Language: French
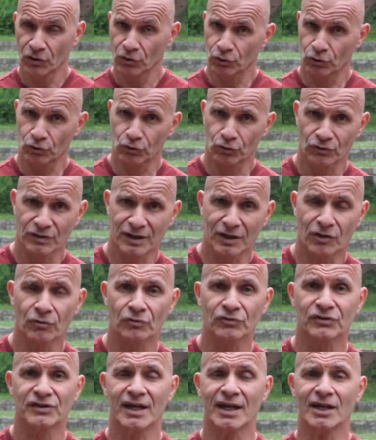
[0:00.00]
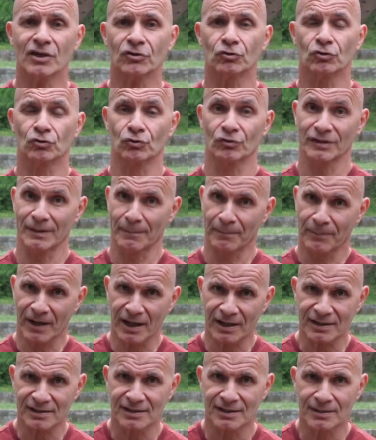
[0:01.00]
Ce sont des conseils, ce sont des
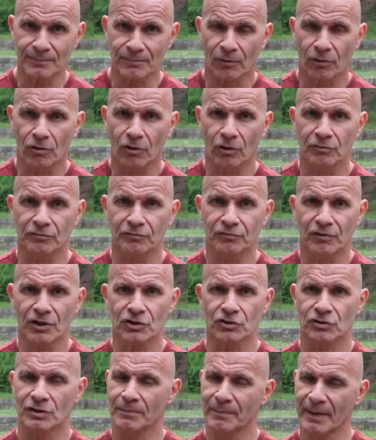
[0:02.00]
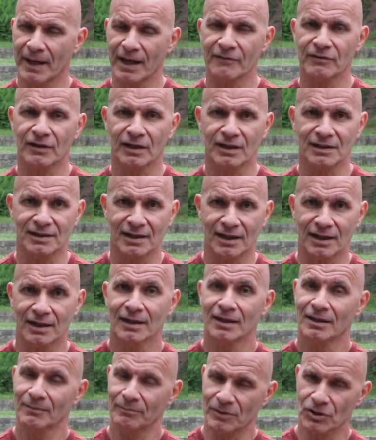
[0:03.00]
principes, encore une fois, je n'ai pas la vérité,
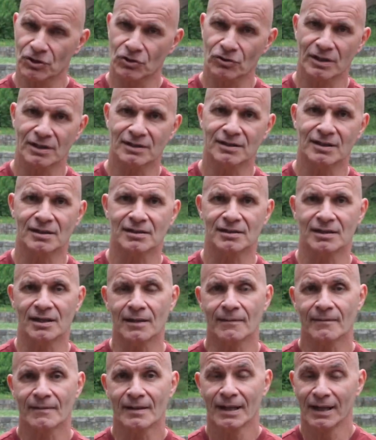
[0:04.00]
mais je l'ai testé.